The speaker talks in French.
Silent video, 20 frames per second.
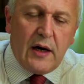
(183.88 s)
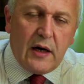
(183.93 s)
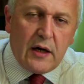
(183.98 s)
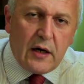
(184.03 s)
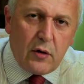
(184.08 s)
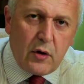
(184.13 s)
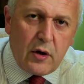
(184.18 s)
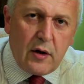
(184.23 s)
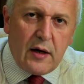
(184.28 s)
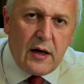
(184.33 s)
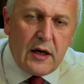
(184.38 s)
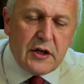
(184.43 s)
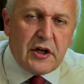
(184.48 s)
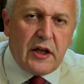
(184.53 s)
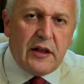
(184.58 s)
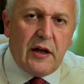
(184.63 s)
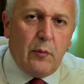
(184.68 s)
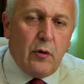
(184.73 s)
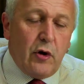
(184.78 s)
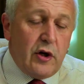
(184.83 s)
à, la
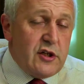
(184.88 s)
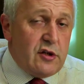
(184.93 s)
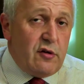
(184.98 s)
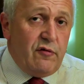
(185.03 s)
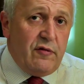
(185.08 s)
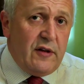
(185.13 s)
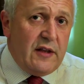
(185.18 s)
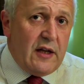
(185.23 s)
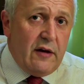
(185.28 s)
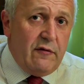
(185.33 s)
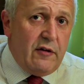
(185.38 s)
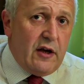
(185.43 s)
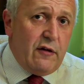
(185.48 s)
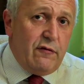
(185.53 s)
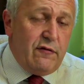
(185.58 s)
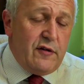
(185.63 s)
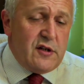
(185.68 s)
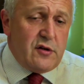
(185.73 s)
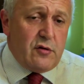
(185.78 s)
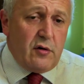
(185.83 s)
gendarmerie, il suffit d'aller
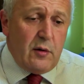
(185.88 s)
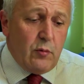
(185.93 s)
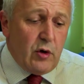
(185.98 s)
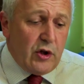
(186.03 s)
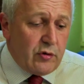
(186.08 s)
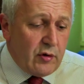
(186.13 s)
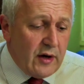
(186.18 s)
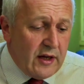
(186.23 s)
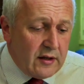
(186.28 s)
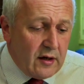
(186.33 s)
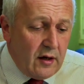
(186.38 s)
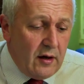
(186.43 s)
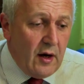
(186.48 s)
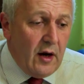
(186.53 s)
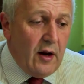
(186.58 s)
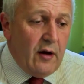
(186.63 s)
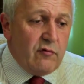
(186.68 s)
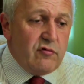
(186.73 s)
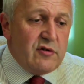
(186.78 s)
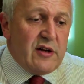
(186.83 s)
vérifier sur les boîtes aux lettres.
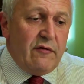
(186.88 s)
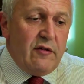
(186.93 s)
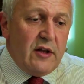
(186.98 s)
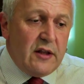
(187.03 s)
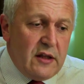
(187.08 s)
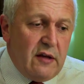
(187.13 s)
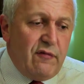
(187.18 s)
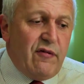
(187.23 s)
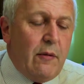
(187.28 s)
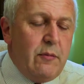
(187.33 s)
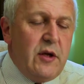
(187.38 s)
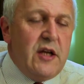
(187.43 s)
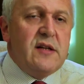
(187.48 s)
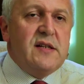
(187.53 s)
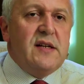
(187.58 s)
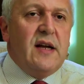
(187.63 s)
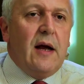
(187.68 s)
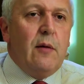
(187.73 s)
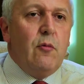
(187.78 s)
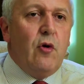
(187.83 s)
Vous avez 10 familles,
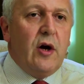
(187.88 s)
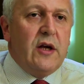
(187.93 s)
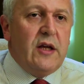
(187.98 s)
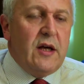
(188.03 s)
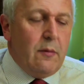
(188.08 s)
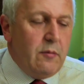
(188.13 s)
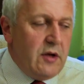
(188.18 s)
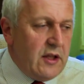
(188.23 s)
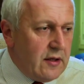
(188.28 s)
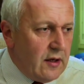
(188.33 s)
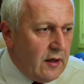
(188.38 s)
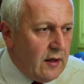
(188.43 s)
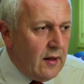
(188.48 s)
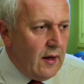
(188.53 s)
c'est un mois, qui habitent.